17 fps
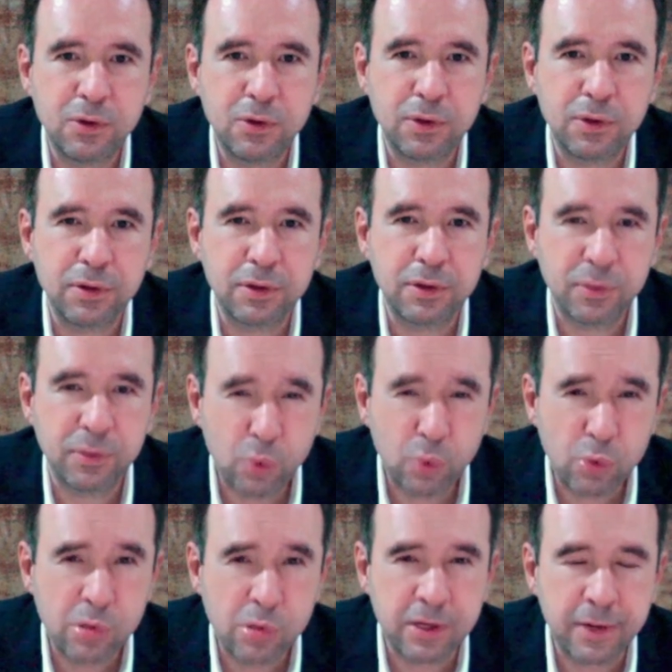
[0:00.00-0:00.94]
que se
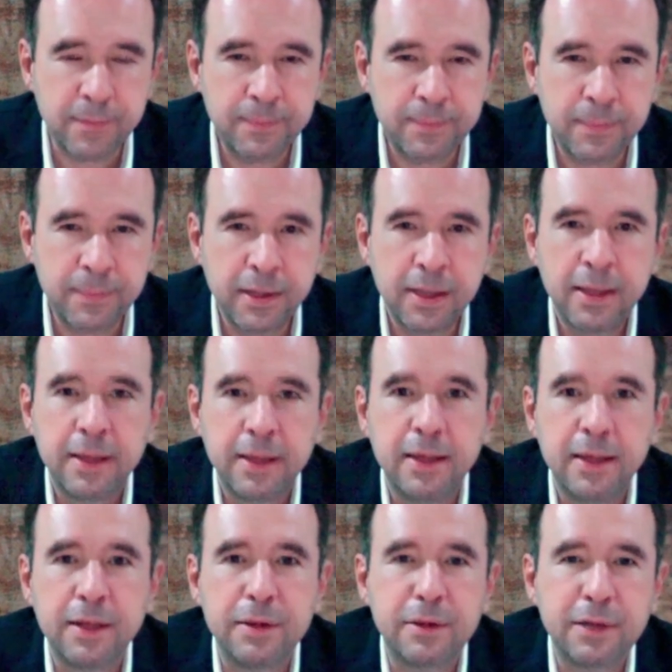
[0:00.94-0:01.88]
busca
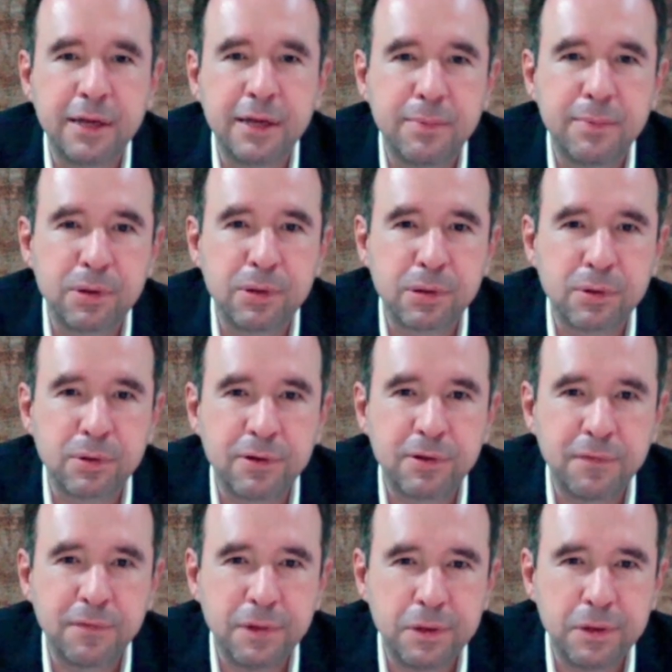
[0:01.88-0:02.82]
es que la persona
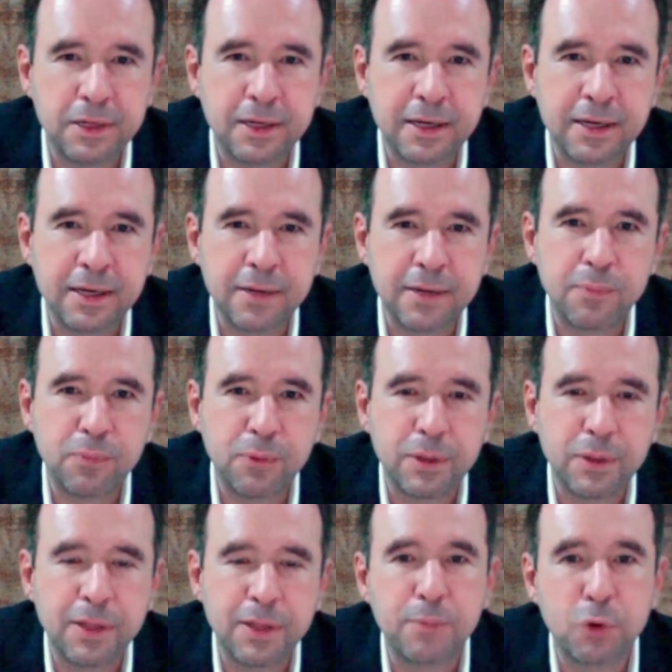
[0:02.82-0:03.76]
física
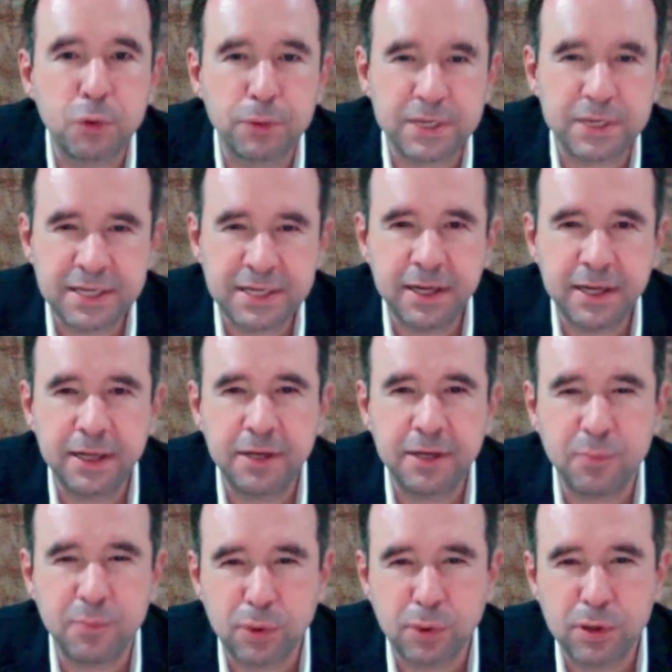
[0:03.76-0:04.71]
pueda aprovechar el
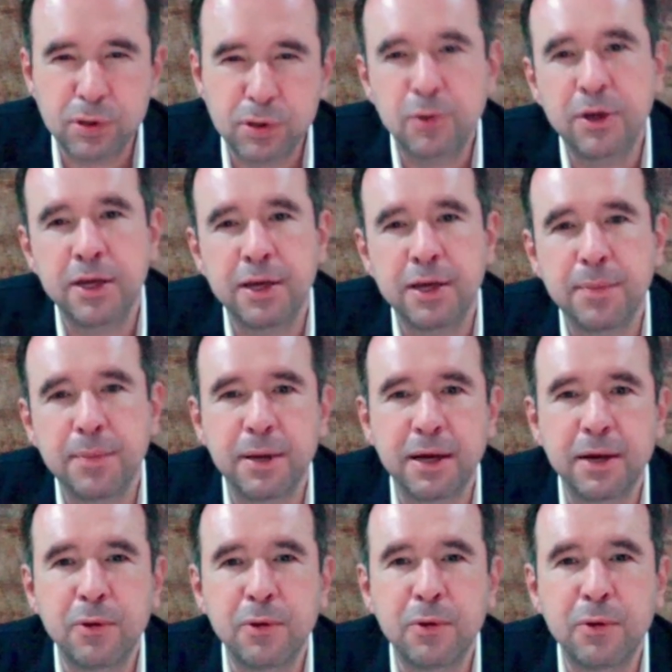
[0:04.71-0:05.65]
impuesto que ya
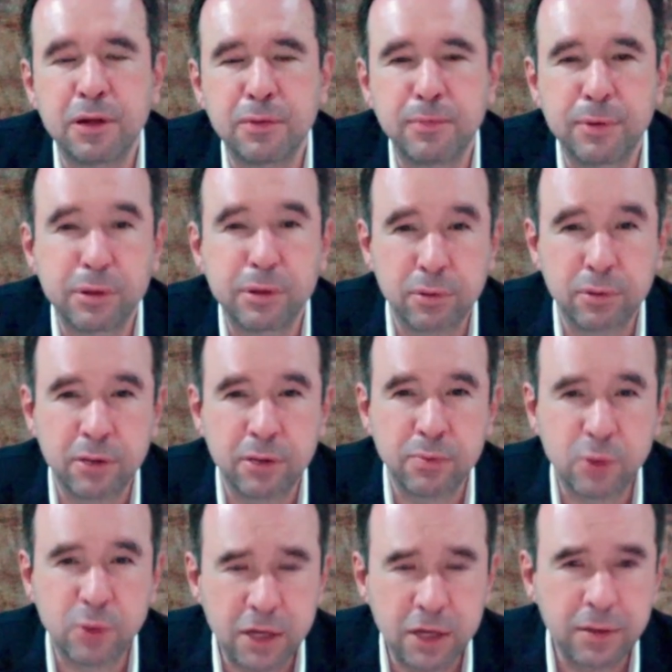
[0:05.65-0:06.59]
pagaron las personas
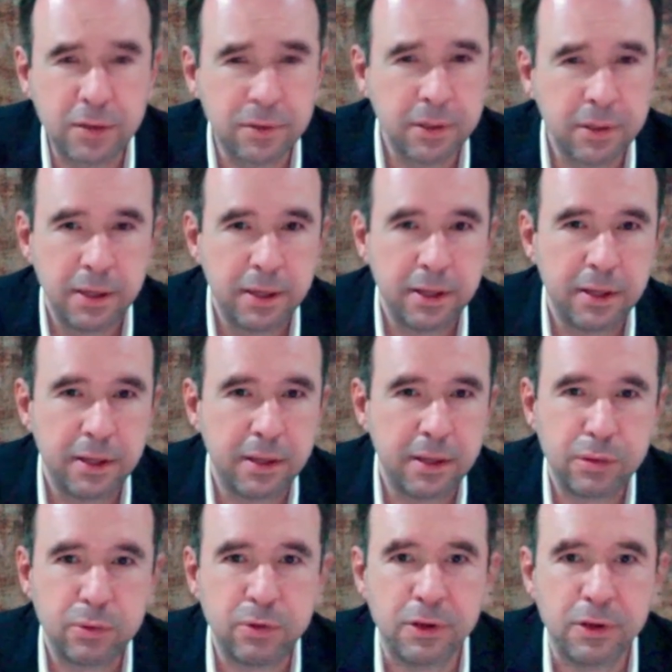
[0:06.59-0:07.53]
morales.
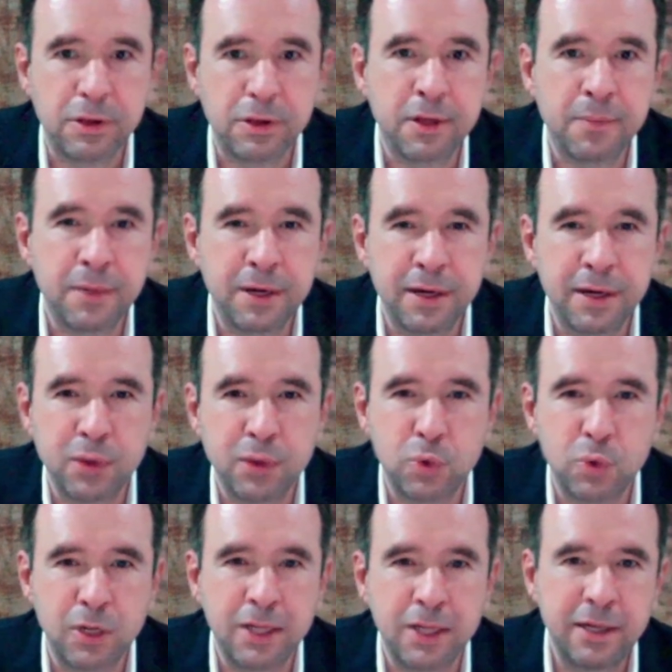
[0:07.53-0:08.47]
Es un esquema
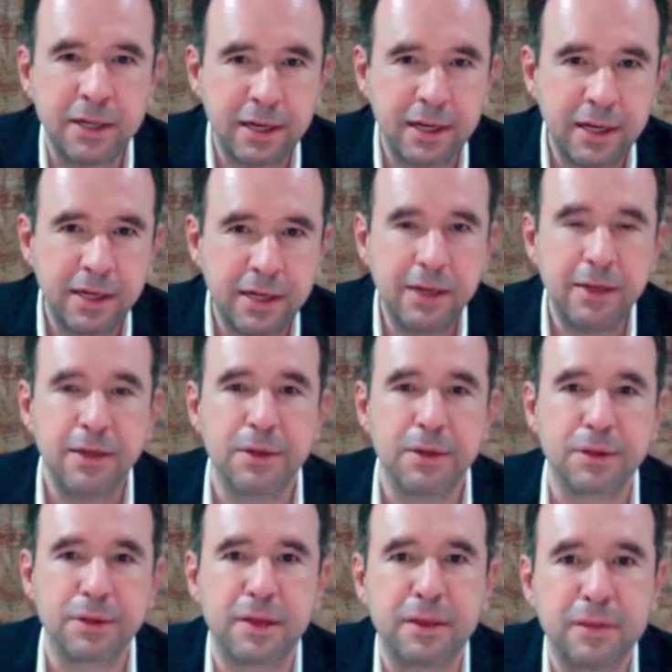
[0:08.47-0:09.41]
natural de ley y
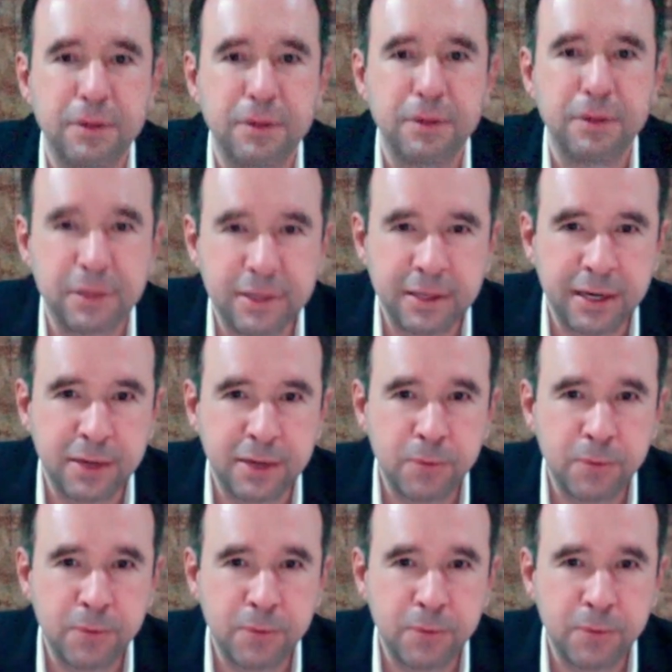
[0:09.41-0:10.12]
está diseñado